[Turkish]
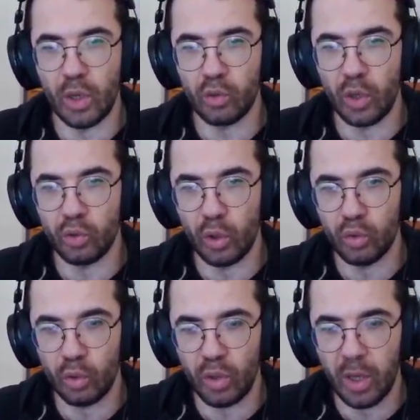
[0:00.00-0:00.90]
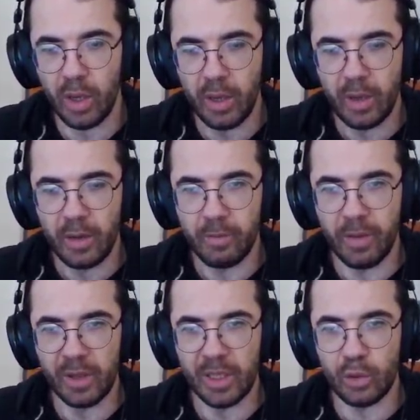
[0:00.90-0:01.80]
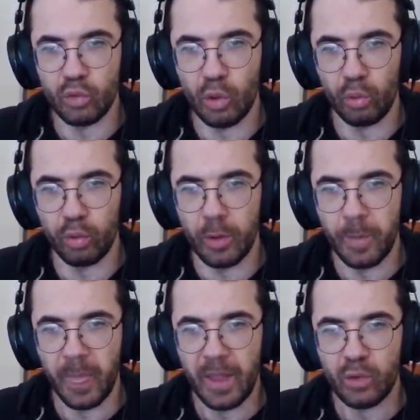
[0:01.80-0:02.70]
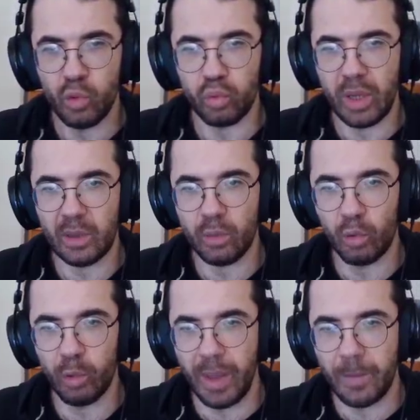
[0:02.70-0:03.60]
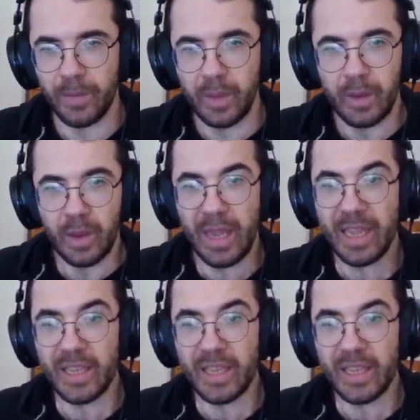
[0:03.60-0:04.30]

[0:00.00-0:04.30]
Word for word: güzel güzel güzel güzel. Vallahi güzel oldu. Çok tatlı oldu be. Hey